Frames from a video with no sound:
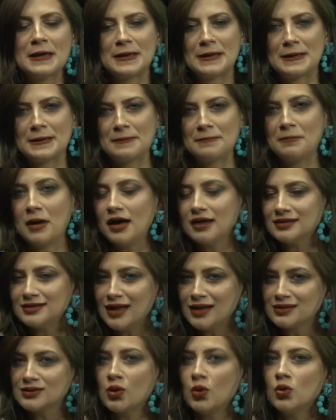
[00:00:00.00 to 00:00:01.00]
E,
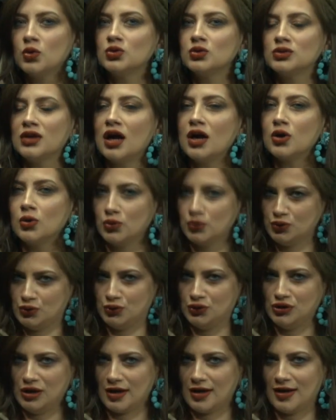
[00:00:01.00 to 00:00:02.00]
bazen zorluklar
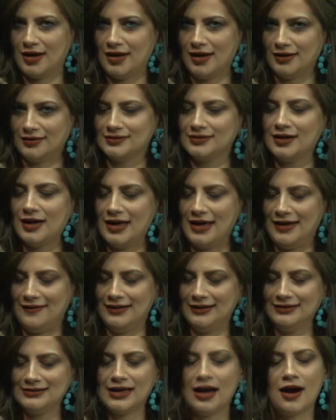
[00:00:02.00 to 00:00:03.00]
oluşacak hayatta.
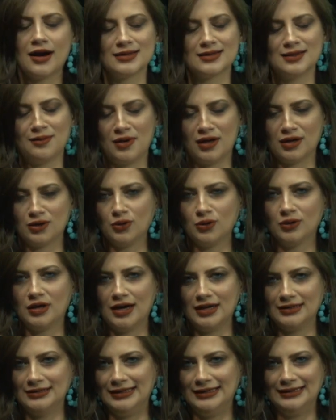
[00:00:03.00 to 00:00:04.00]
Evet her zaman
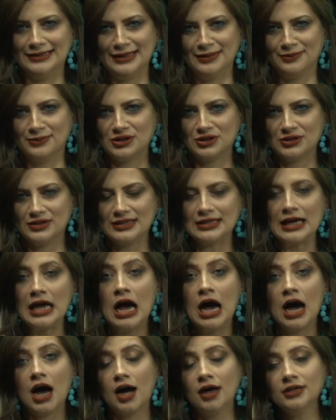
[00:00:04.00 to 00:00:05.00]
kolay değil demiştik.
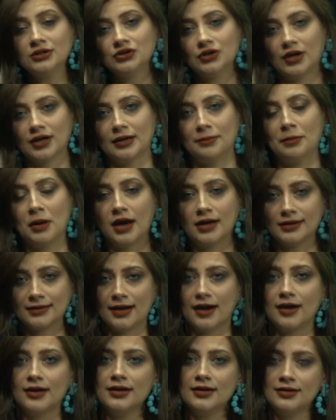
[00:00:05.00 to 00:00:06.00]
Ancak
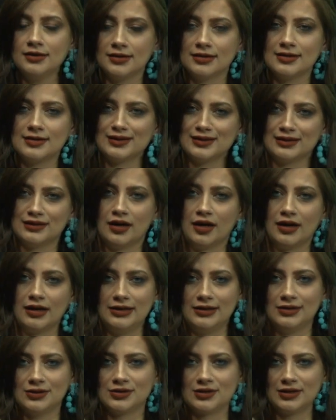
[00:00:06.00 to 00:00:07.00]
partnerler arasında
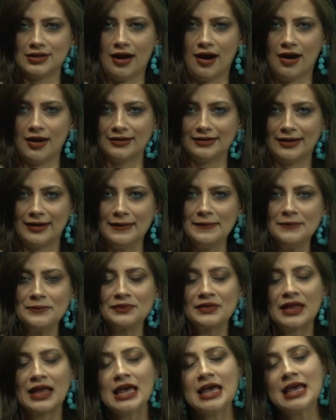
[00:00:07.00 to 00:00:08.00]
ilişkilerde
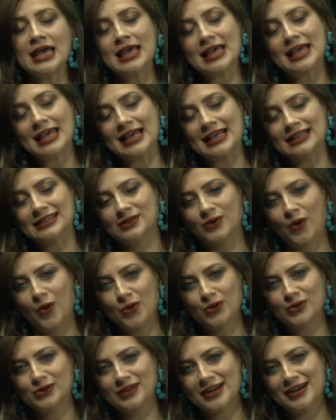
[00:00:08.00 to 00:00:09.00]

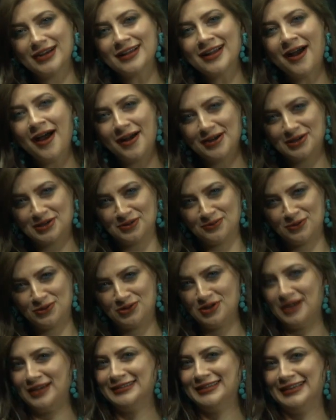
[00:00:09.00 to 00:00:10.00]
zorluklara karşı
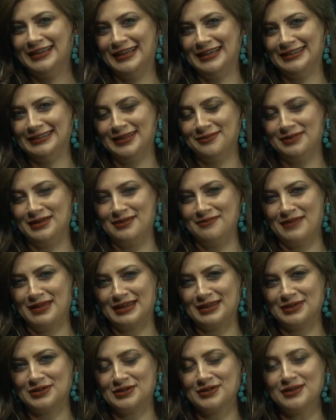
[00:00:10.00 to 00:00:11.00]
mücadele
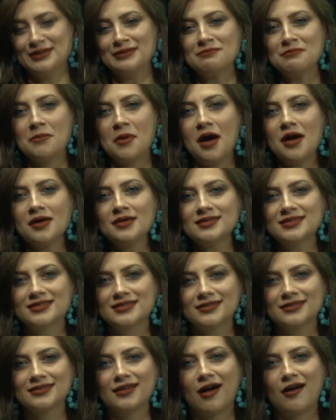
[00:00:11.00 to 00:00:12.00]
edebilmek için
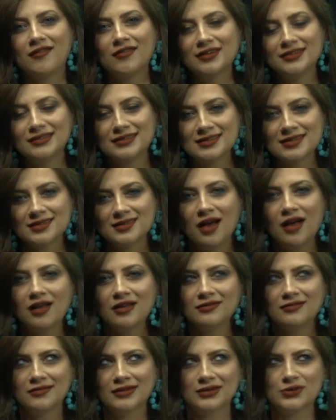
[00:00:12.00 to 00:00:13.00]
bazı
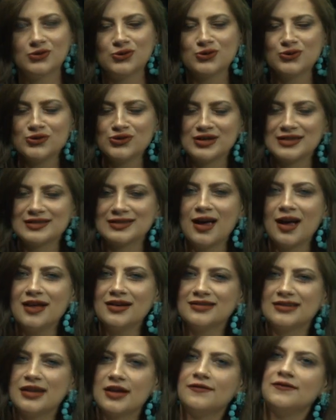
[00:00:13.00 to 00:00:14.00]
davranışsal ve
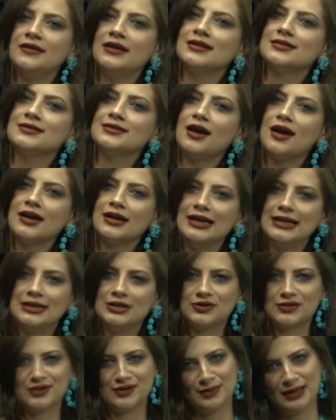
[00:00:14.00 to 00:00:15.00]
düşüncesel refleksler
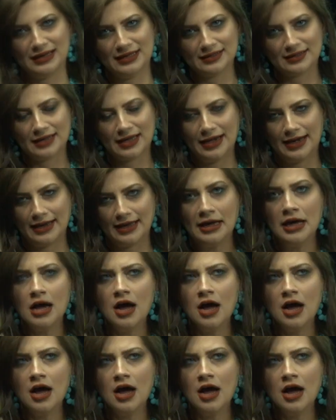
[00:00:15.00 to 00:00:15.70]
geliştirmeniz gerek.